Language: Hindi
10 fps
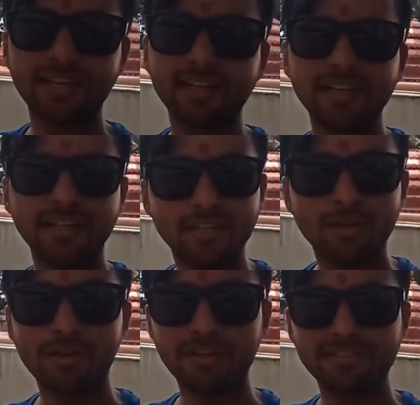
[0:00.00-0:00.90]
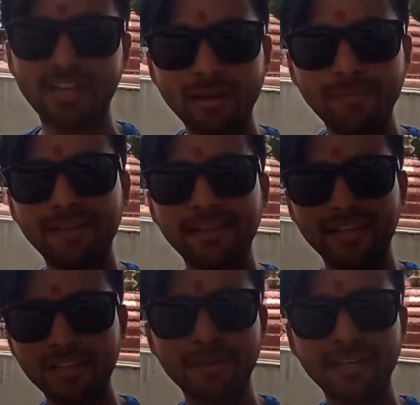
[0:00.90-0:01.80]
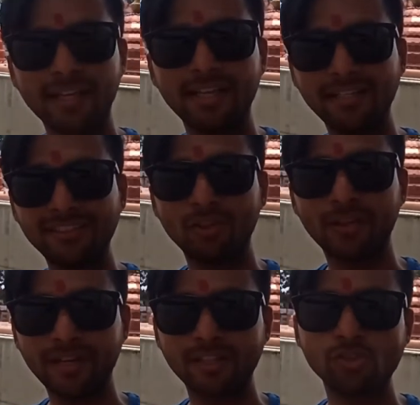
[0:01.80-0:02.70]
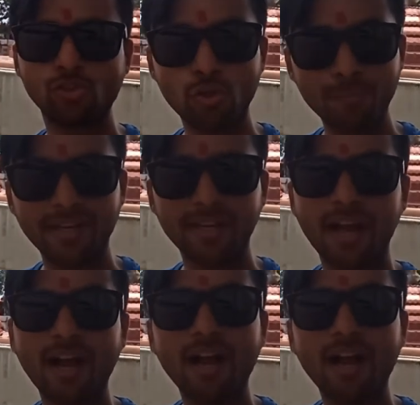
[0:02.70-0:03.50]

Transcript: रहता है क्योंकि साल में एक ही महीना ये जो है जून महीना